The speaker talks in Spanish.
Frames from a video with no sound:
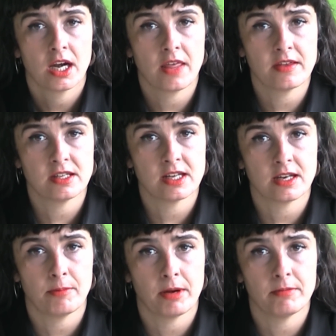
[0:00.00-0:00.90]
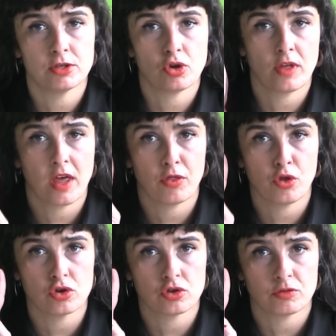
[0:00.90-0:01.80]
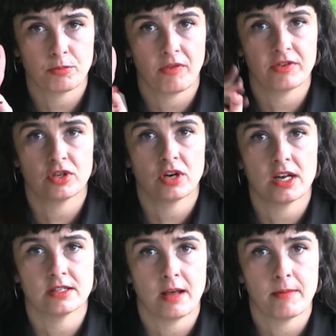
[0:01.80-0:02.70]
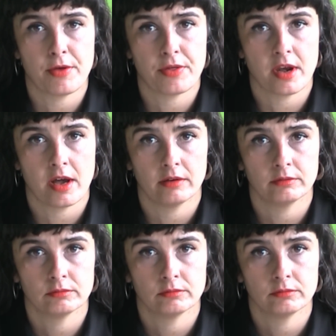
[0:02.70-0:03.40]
necesitas el permiso de dos profesionales de la medicina.